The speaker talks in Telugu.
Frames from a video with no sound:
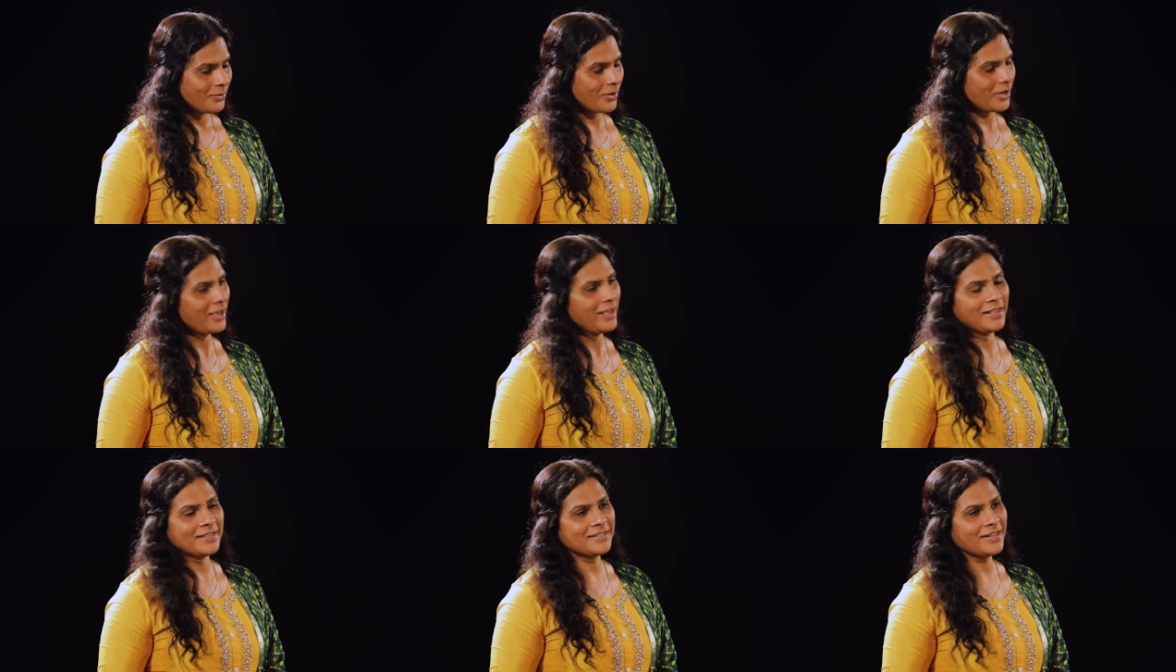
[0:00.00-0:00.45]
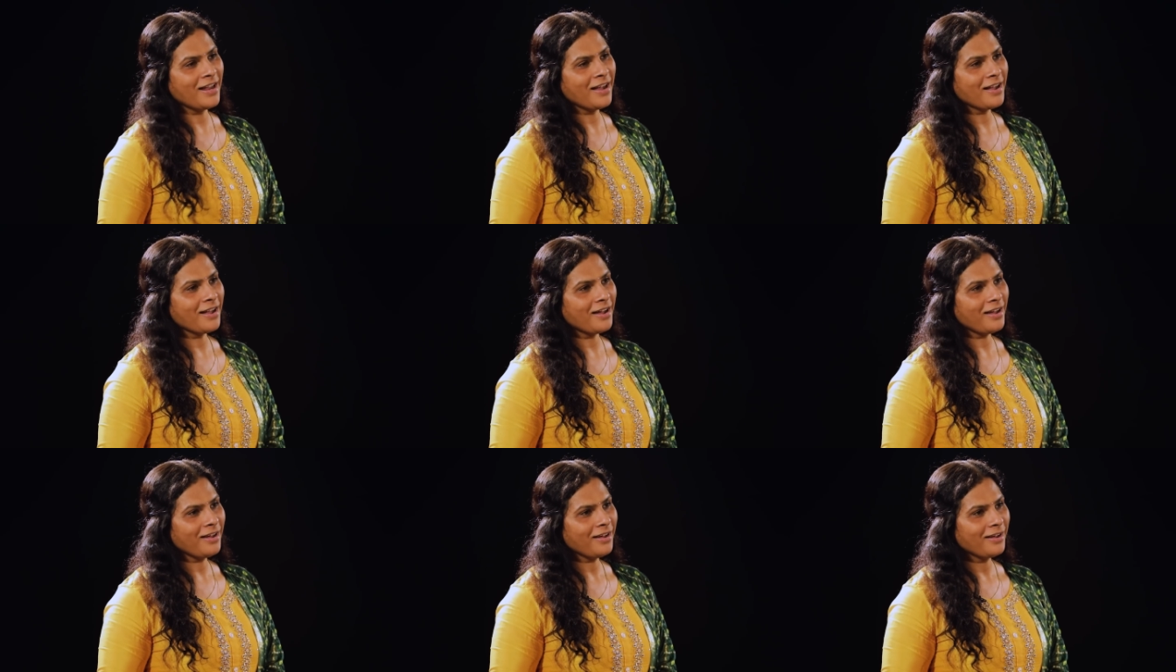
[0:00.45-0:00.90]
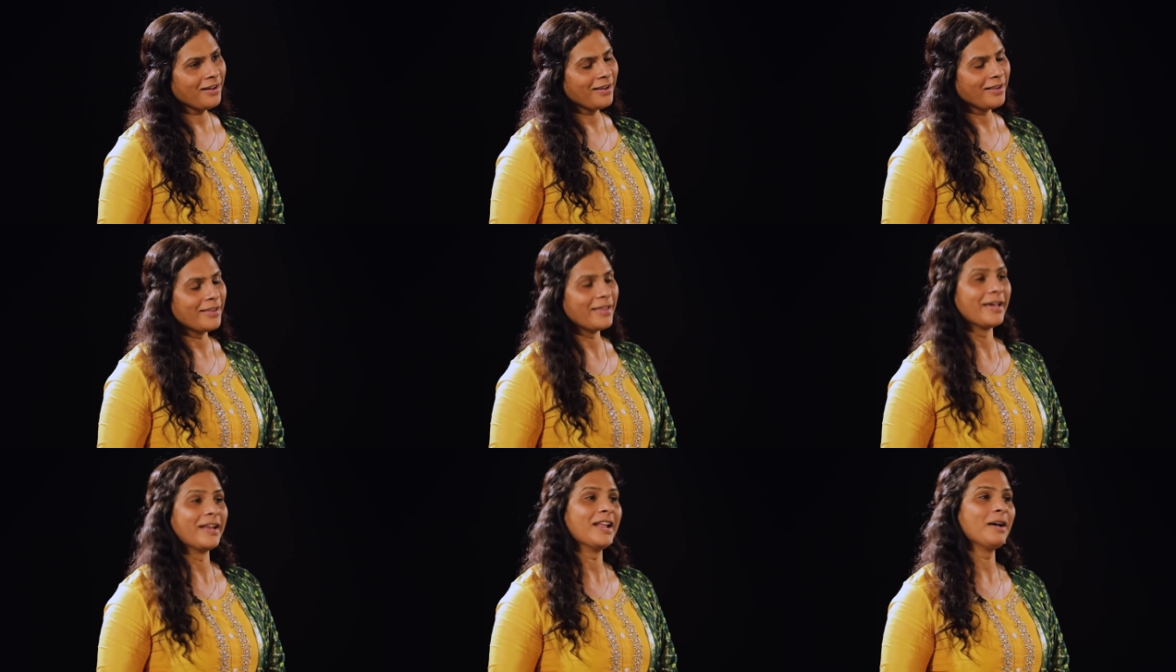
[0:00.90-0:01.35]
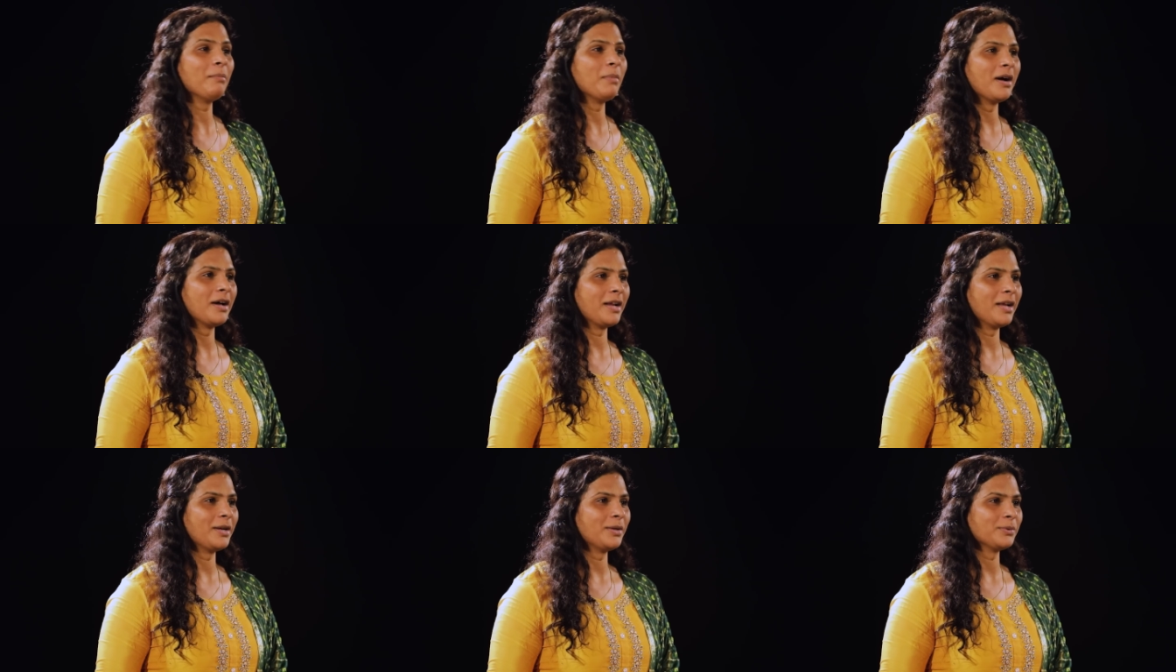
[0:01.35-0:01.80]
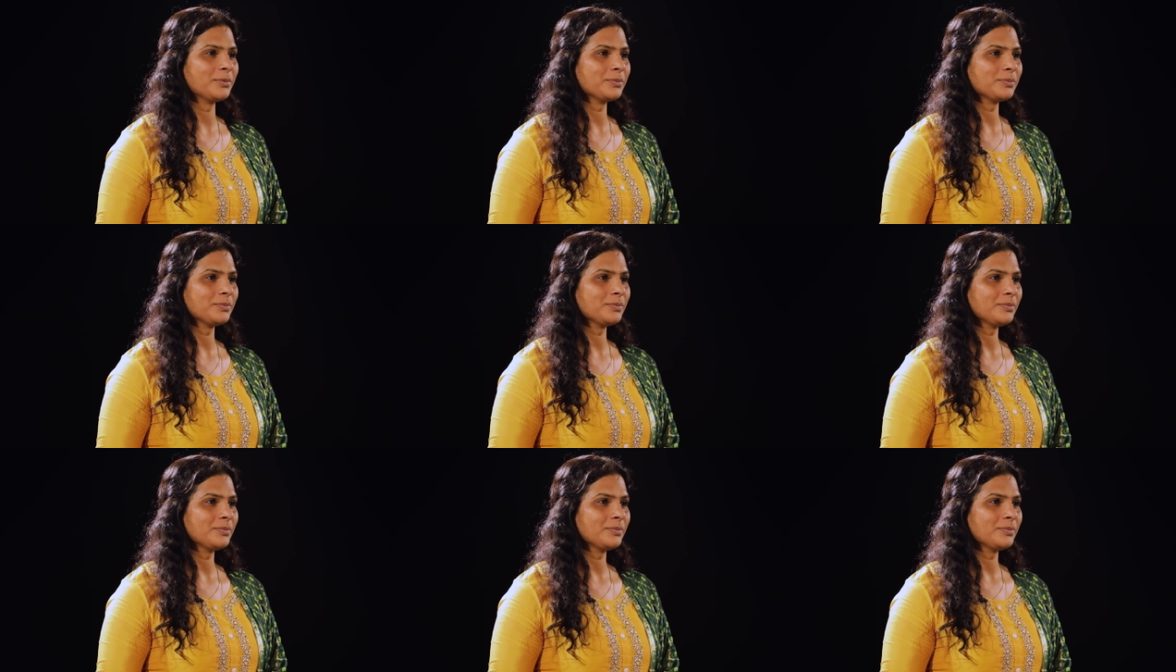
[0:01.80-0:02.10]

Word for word: ఒక హిజ్రాగా ఎలా మారాను